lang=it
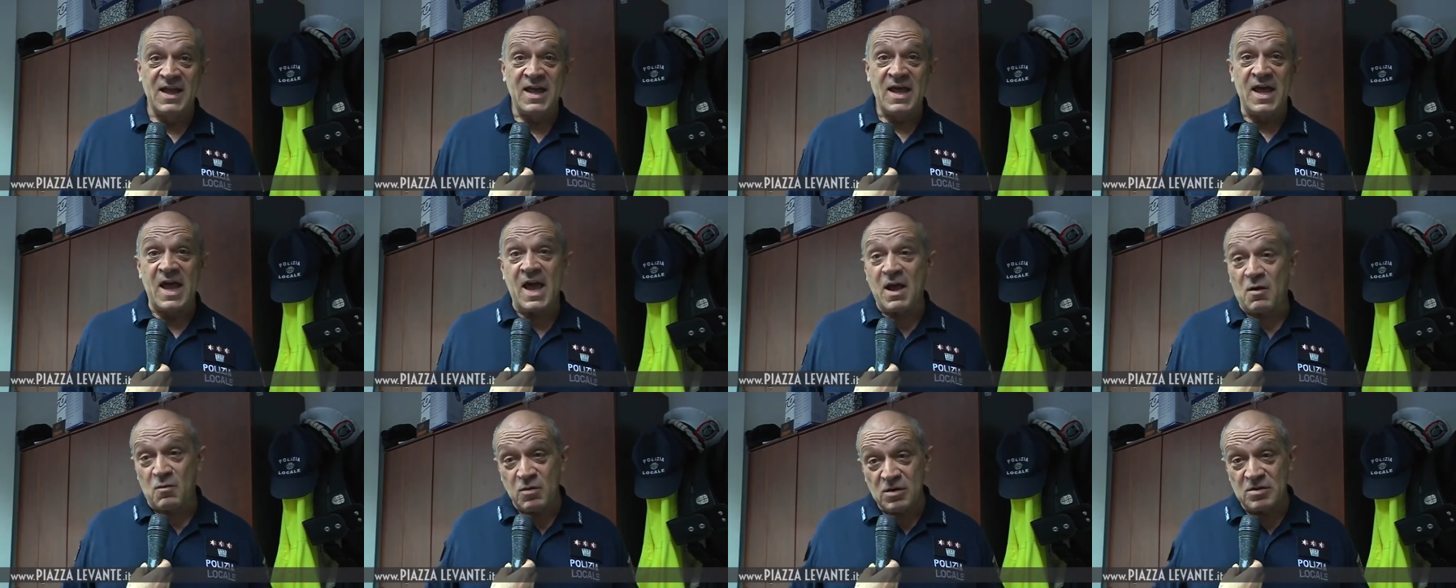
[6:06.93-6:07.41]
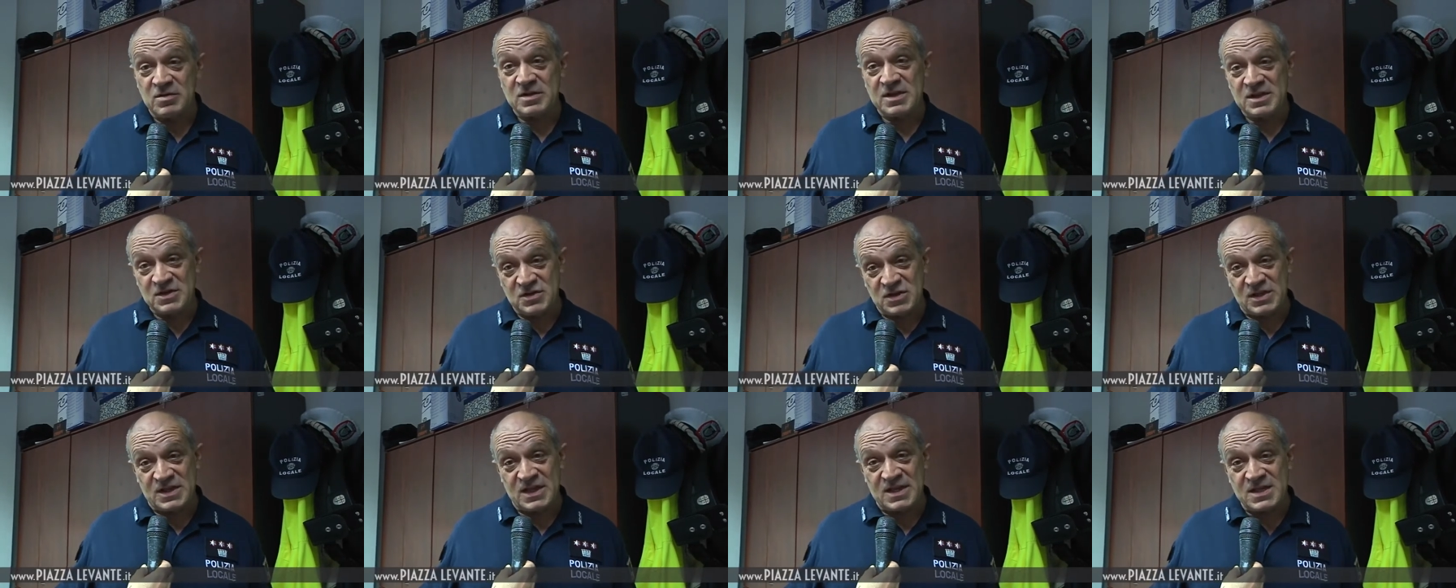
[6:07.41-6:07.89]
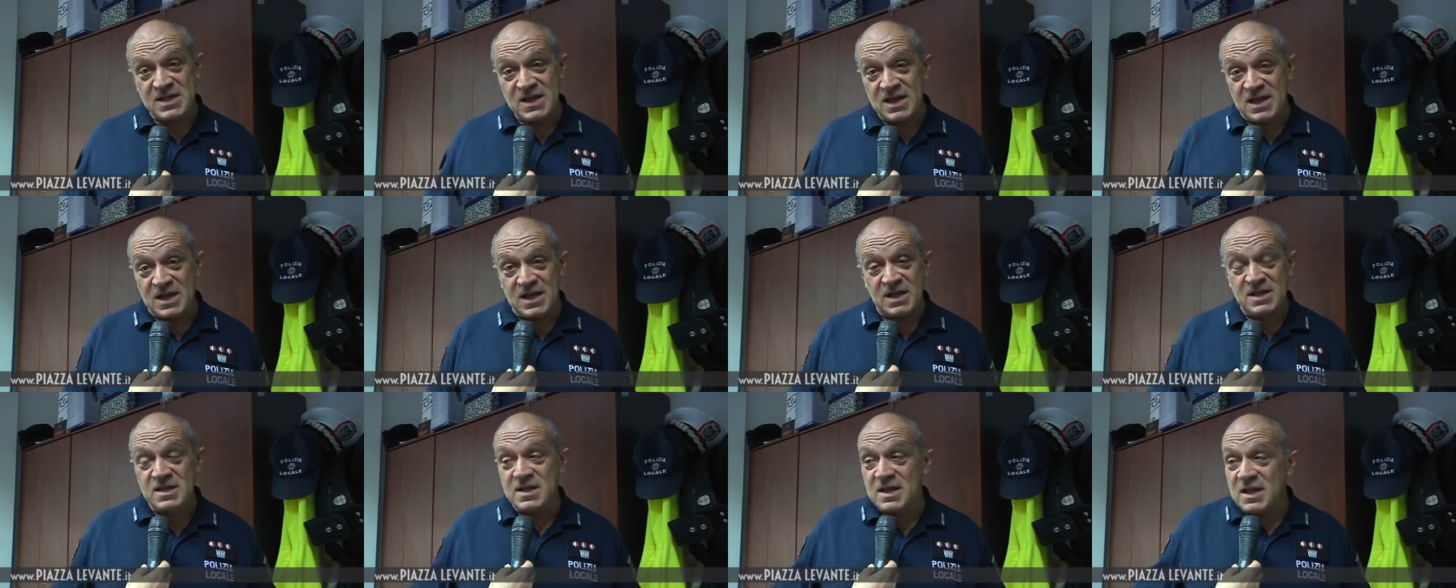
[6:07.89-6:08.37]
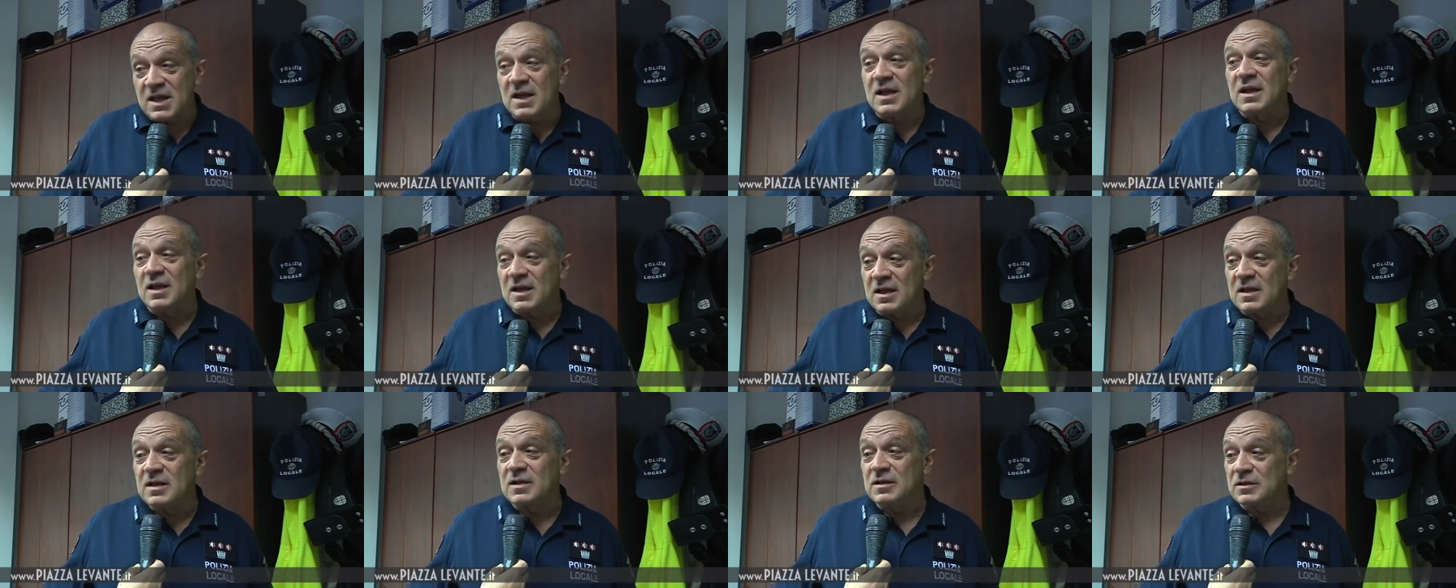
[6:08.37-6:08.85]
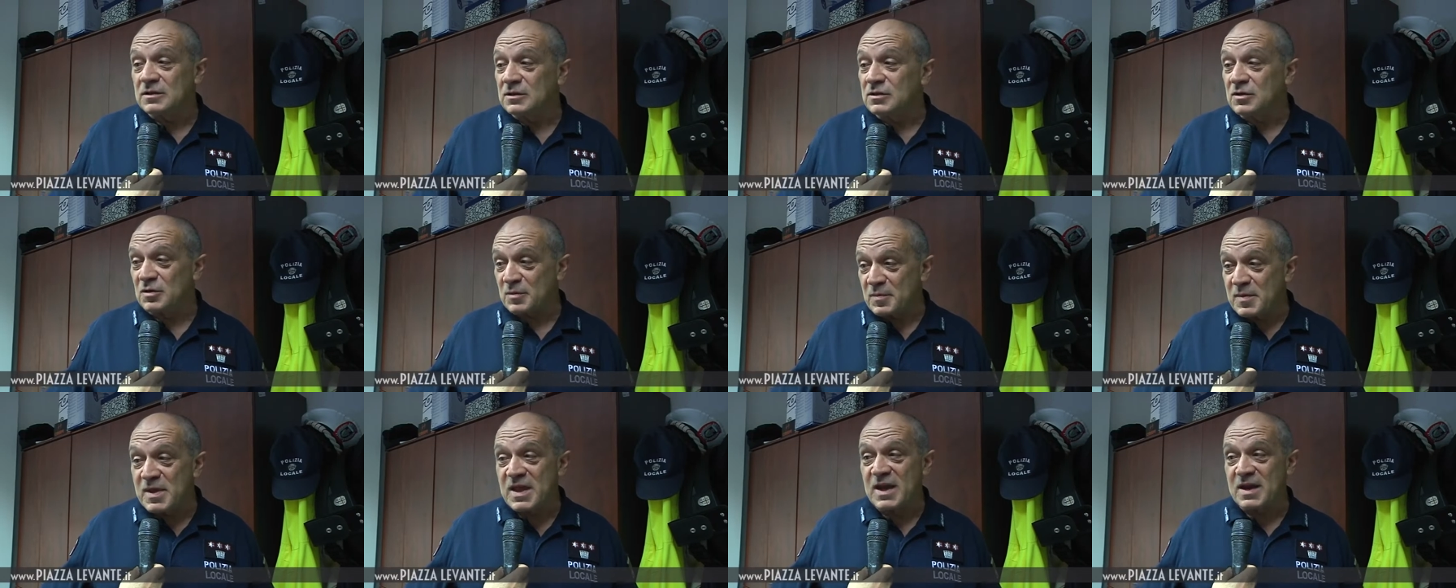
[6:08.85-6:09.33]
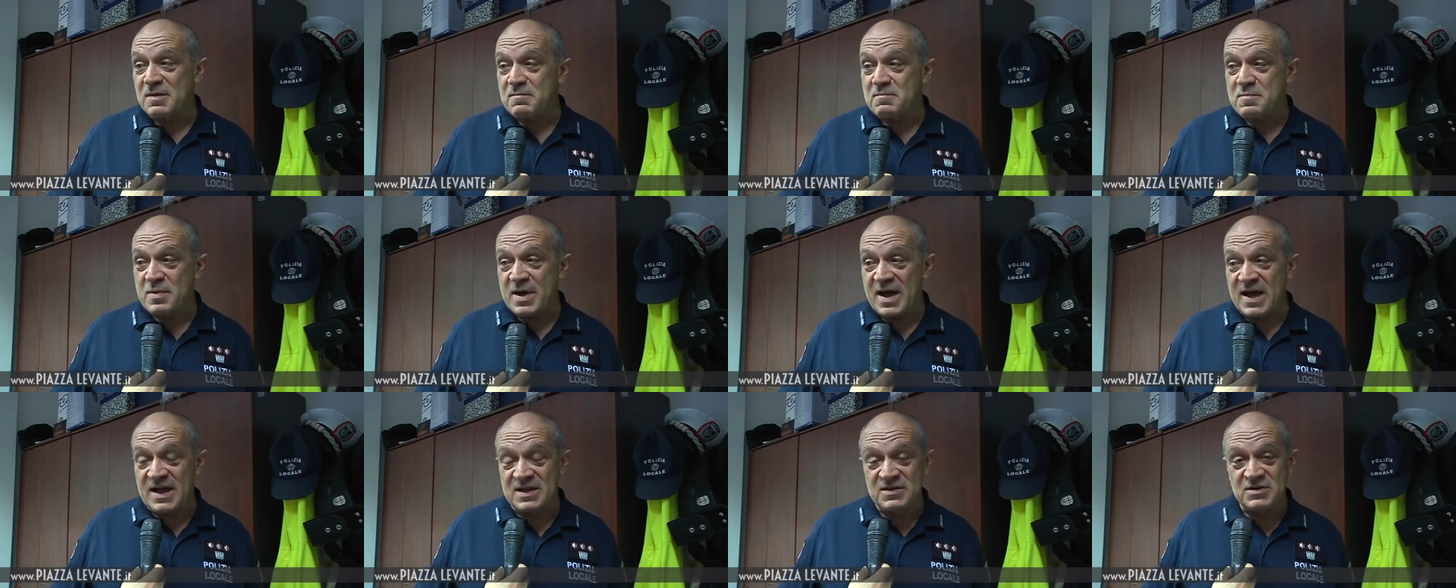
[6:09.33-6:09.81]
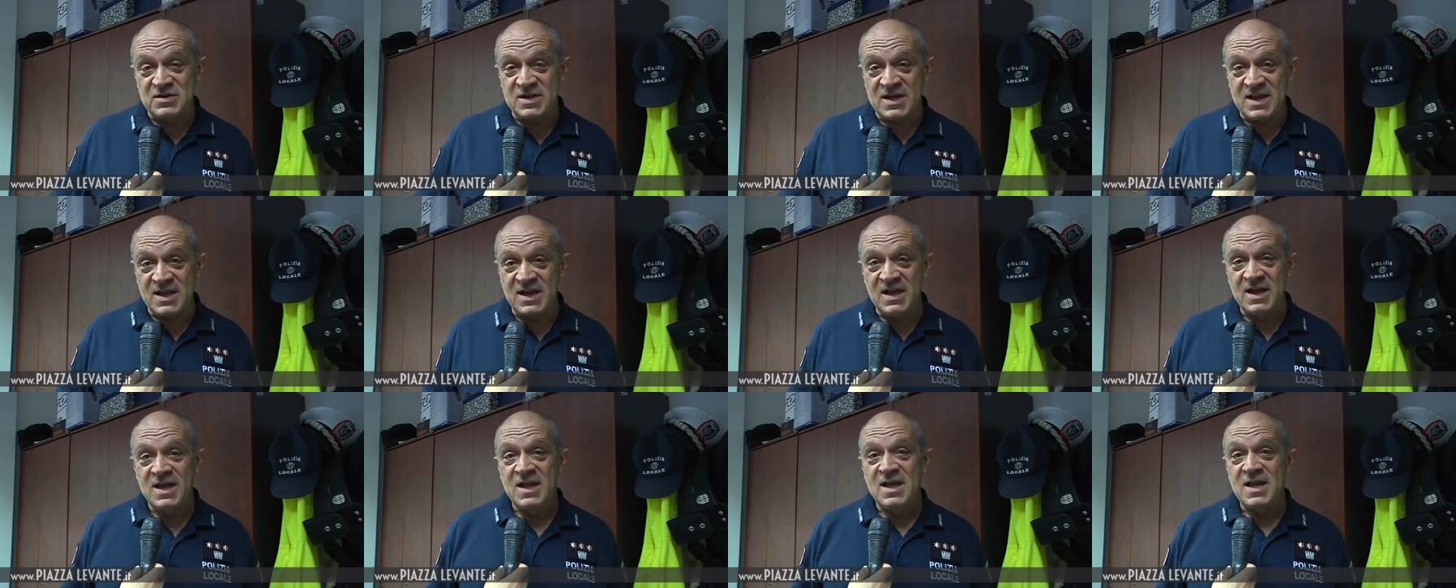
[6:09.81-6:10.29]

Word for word: e quello dei cittadini di dormire in pace,